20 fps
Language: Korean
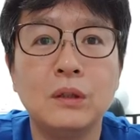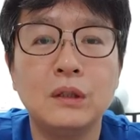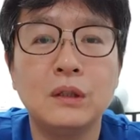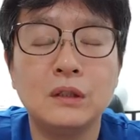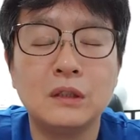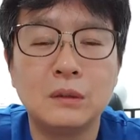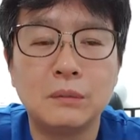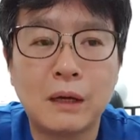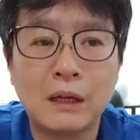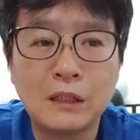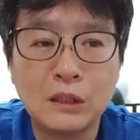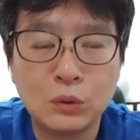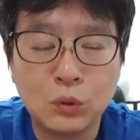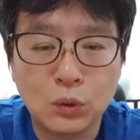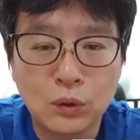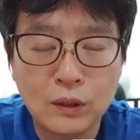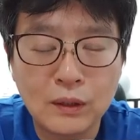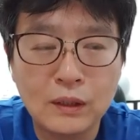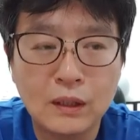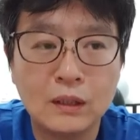이제 많이
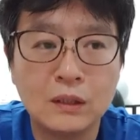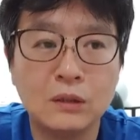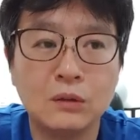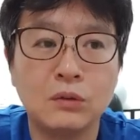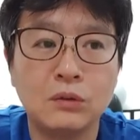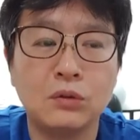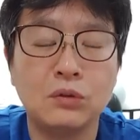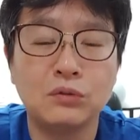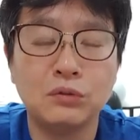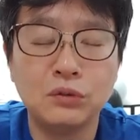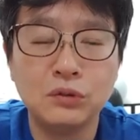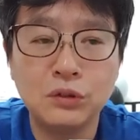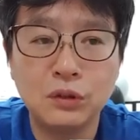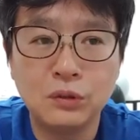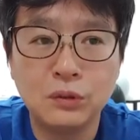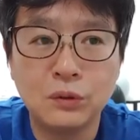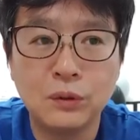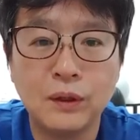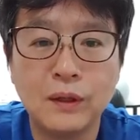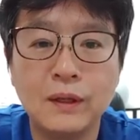돌아다니고
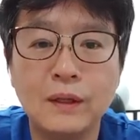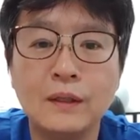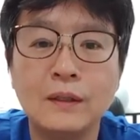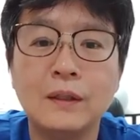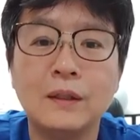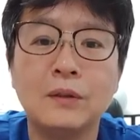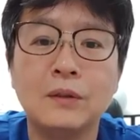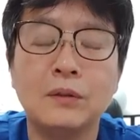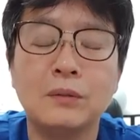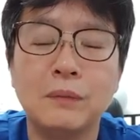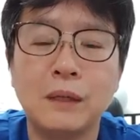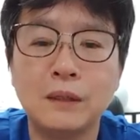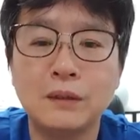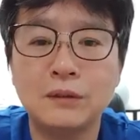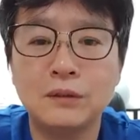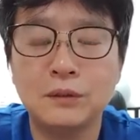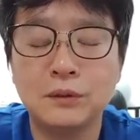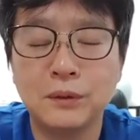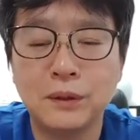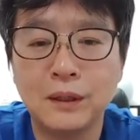운전도 해야 되고
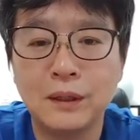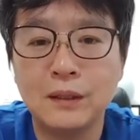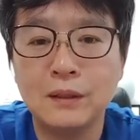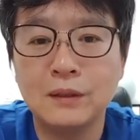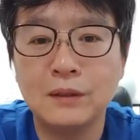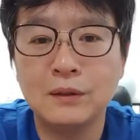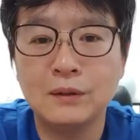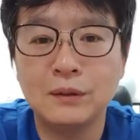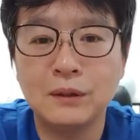마트도 가야 되고